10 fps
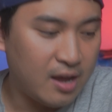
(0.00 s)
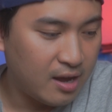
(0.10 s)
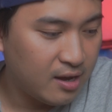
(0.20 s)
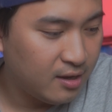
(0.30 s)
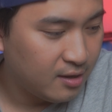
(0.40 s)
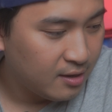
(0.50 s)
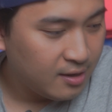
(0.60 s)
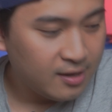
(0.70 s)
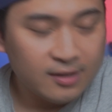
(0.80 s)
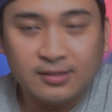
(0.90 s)
tháng
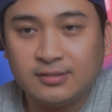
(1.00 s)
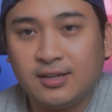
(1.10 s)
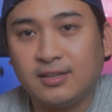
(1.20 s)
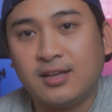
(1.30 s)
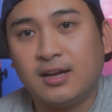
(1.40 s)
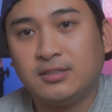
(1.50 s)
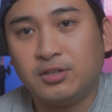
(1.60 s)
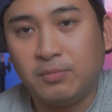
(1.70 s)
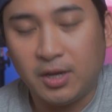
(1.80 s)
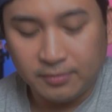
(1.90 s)
tháng riêng là tháng ăn
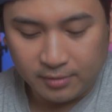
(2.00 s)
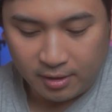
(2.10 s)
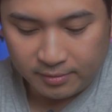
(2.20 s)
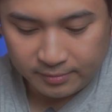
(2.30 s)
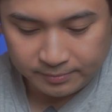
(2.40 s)
chơi mà đó